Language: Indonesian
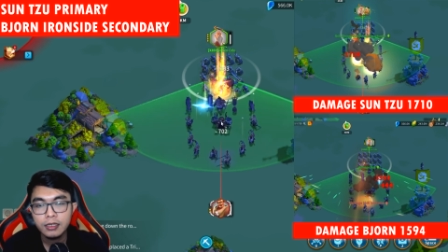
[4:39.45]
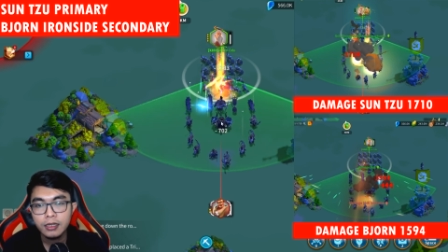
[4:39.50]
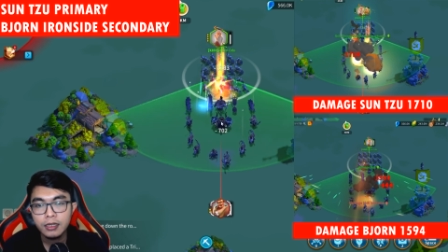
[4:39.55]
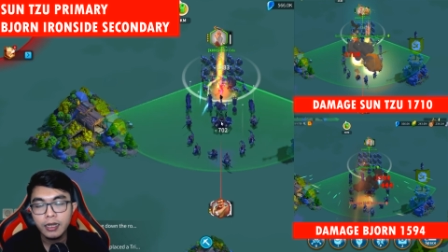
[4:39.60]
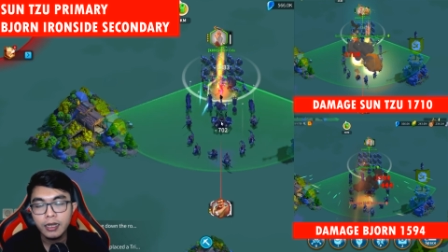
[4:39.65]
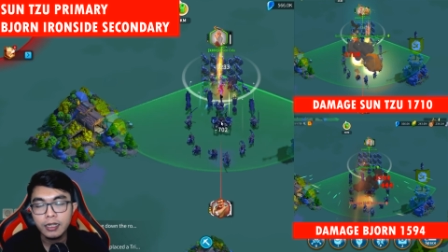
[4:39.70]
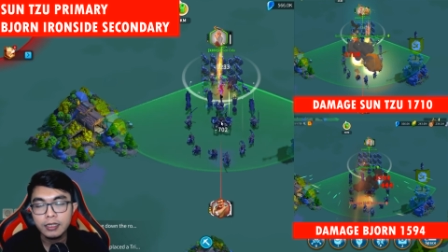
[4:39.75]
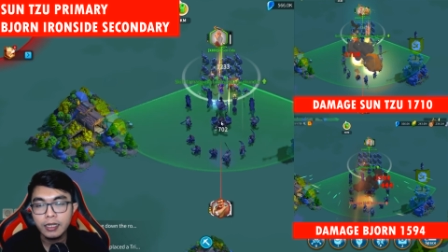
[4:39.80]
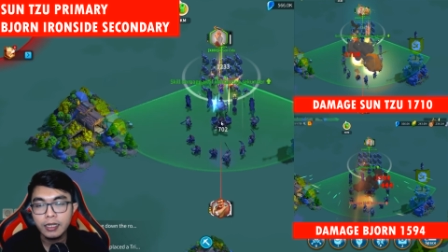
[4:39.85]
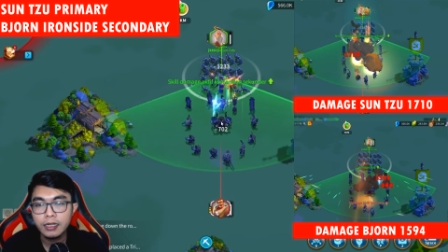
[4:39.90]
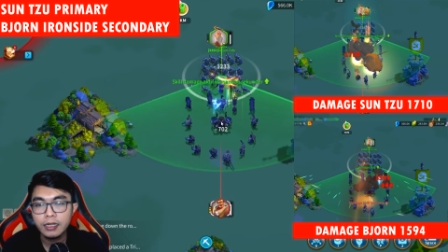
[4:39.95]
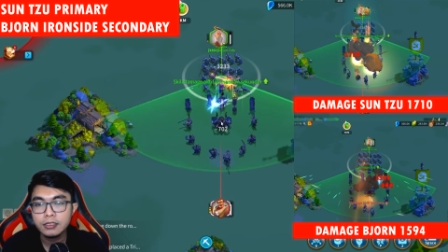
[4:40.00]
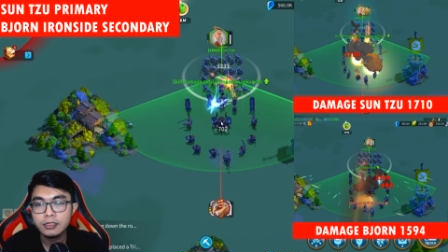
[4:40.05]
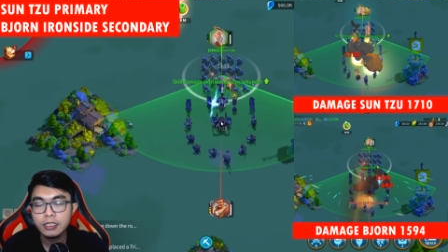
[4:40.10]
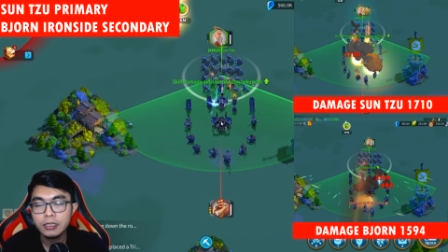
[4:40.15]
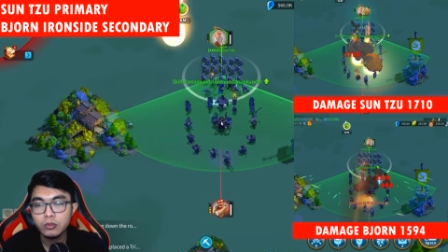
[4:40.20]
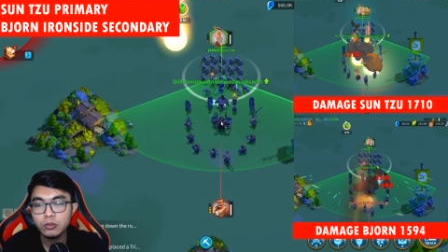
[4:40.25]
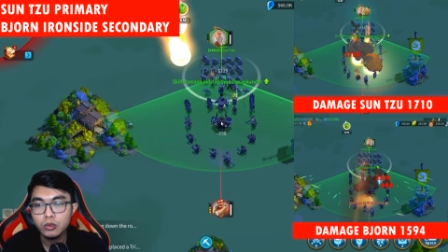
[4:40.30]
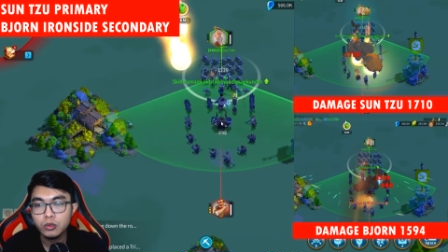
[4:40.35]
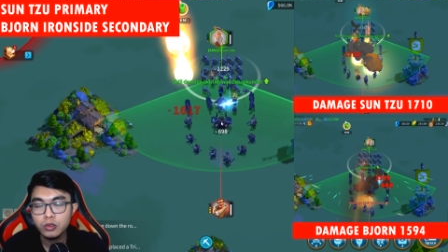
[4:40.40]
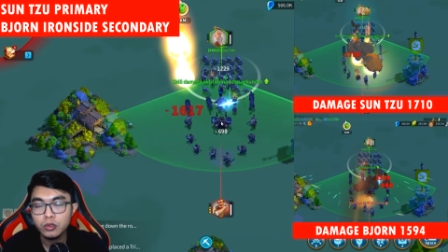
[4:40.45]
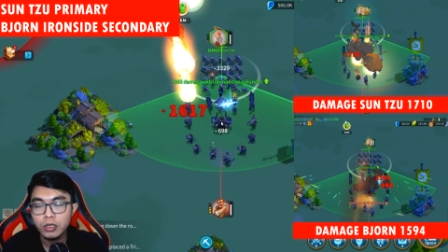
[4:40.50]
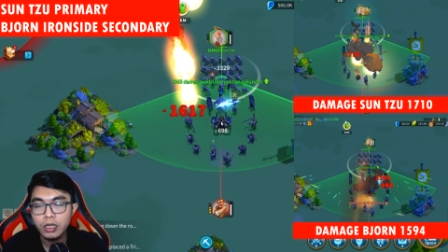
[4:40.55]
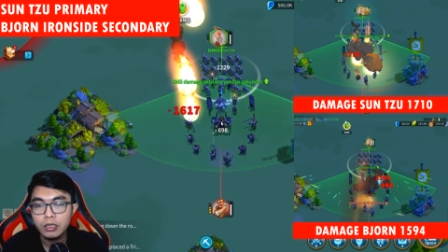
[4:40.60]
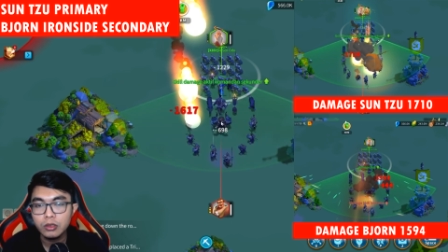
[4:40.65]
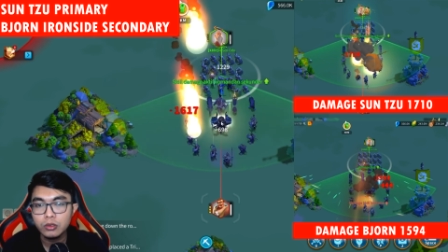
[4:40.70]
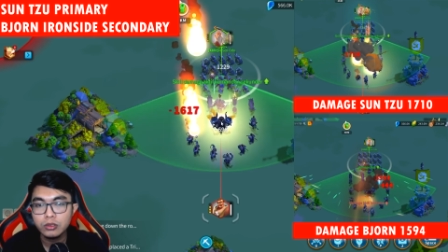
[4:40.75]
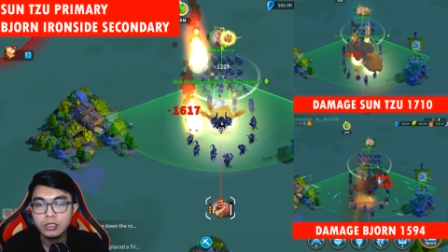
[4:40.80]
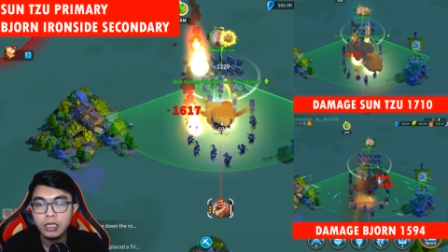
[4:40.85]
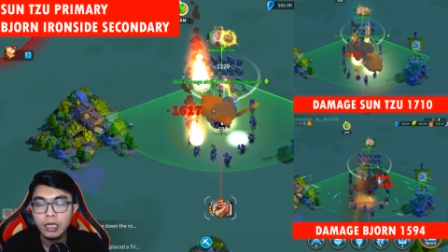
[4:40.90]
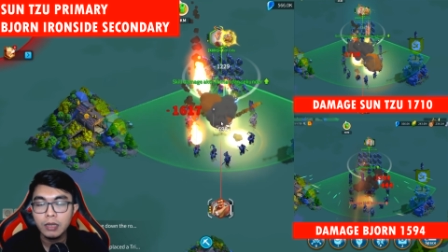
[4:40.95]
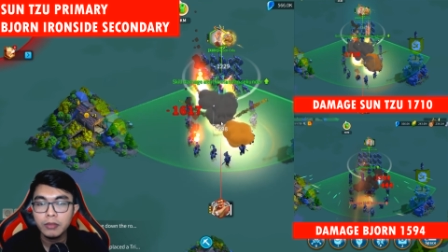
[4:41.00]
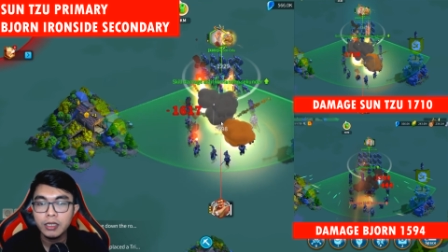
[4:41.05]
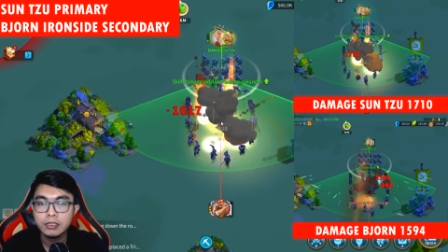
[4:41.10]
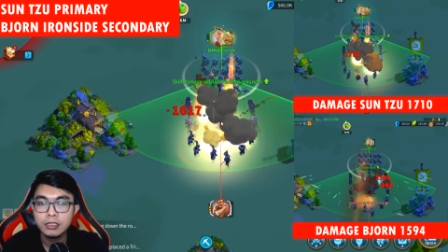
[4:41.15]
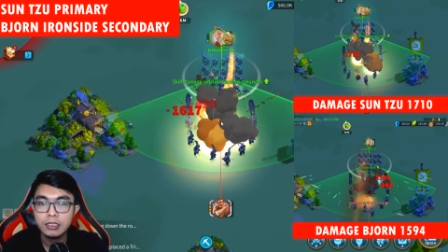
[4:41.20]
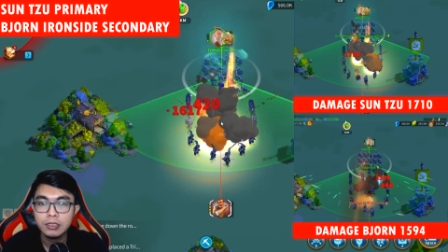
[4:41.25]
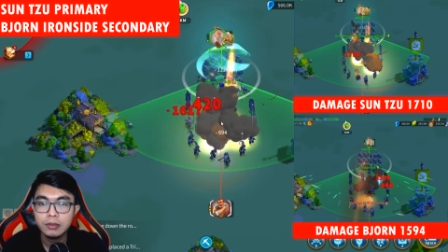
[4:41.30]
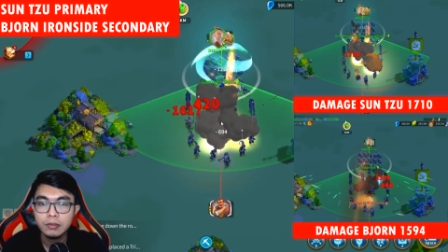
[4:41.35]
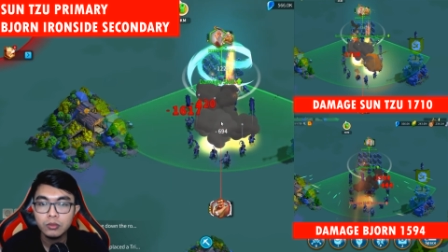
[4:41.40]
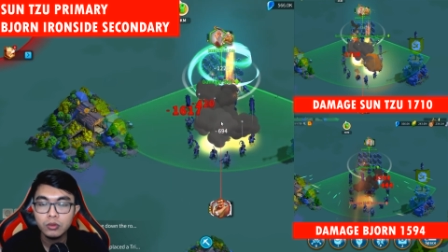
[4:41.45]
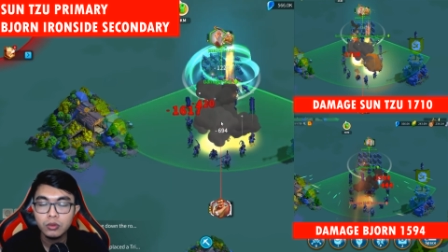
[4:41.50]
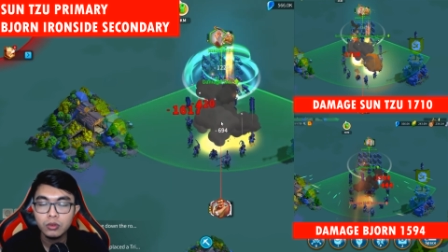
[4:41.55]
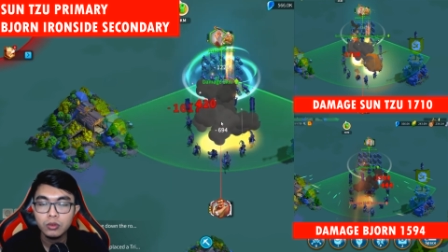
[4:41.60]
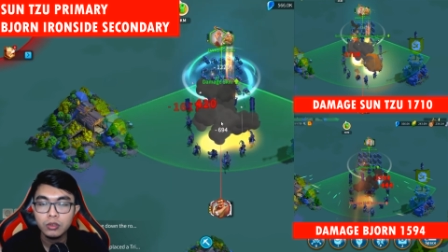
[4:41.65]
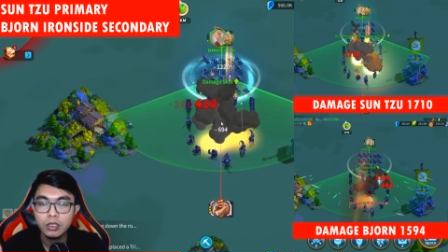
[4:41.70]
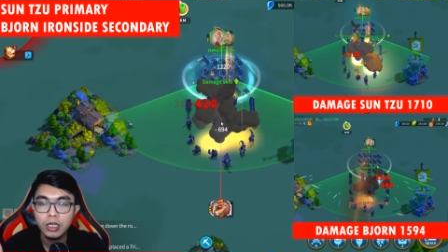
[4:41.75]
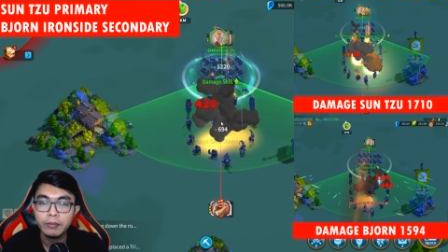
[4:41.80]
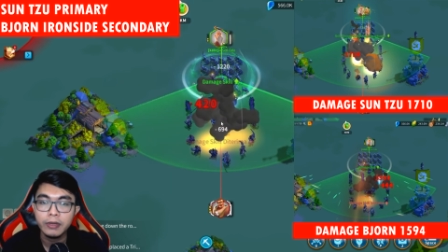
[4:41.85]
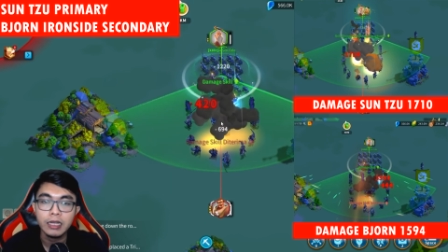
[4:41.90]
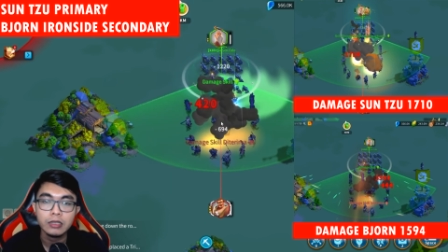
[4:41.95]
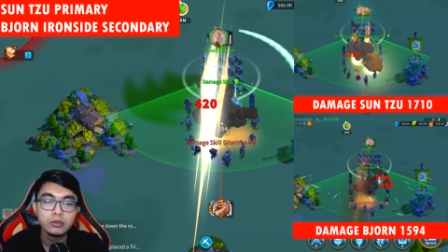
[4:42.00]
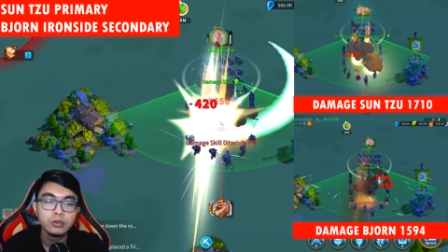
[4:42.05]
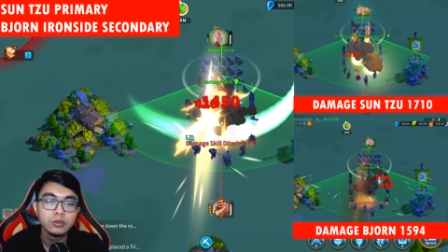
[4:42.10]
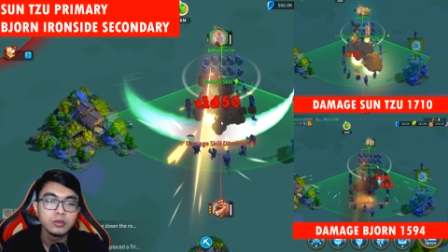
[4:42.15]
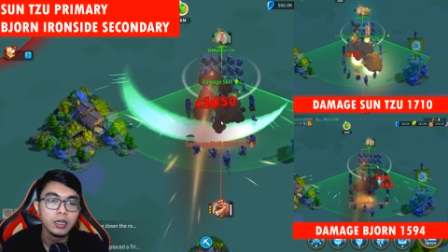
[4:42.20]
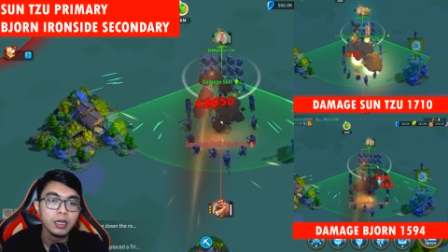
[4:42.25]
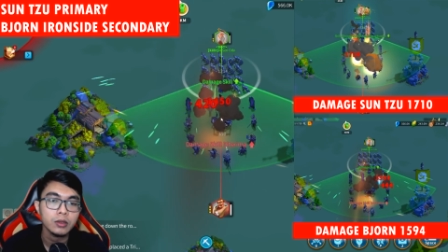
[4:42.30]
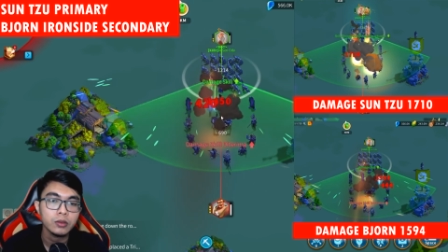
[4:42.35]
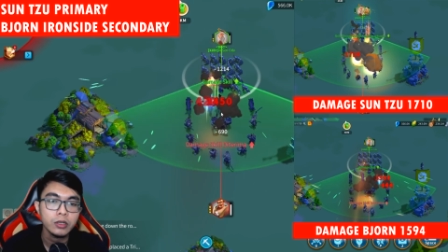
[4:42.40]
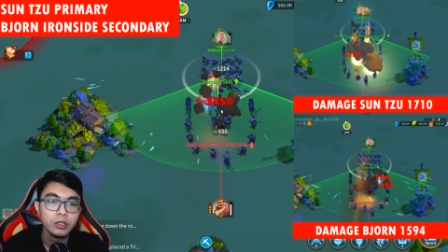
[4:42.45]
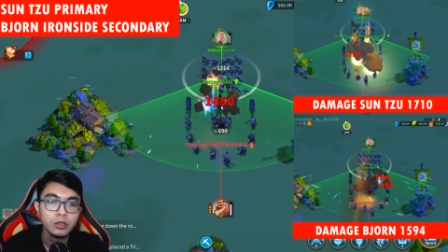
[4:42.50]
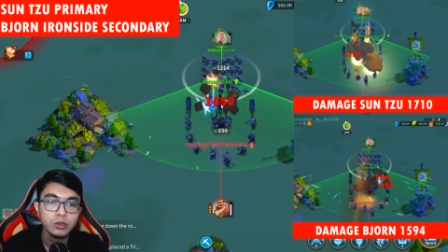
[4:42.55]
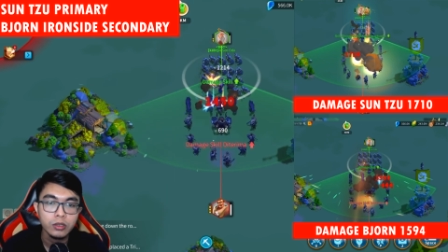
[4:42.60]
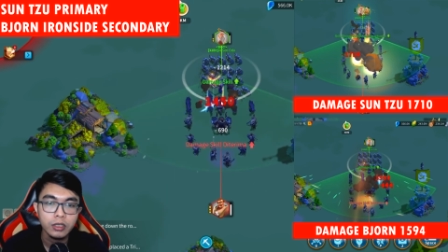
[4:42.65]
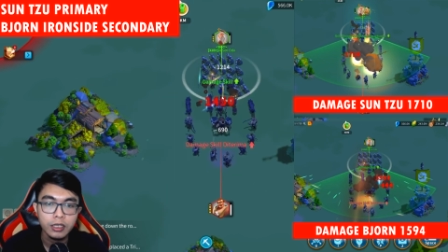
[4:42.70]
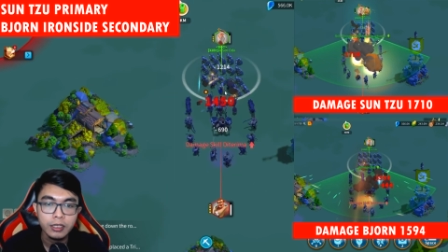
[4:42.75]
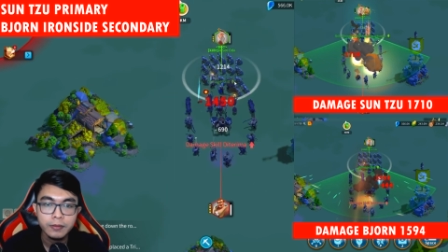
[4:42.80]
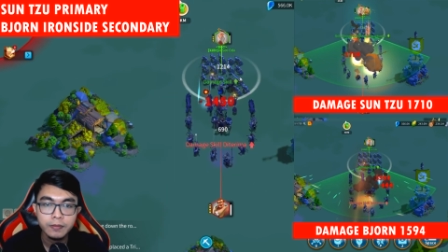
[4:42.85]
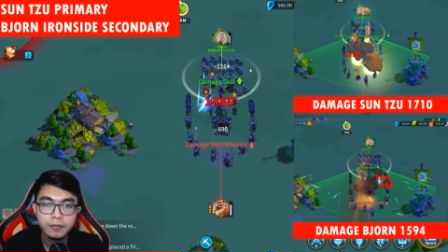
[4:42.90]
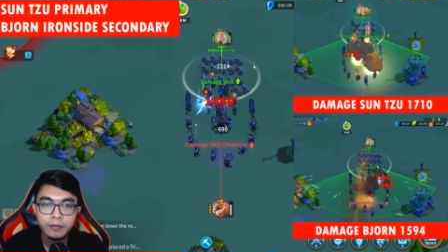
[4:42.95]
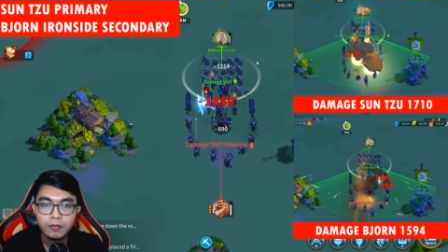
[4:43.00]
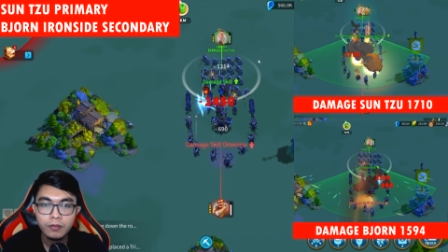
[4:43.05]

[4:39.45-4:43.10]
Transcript: antara 1700 sama 1600 lah hitungnya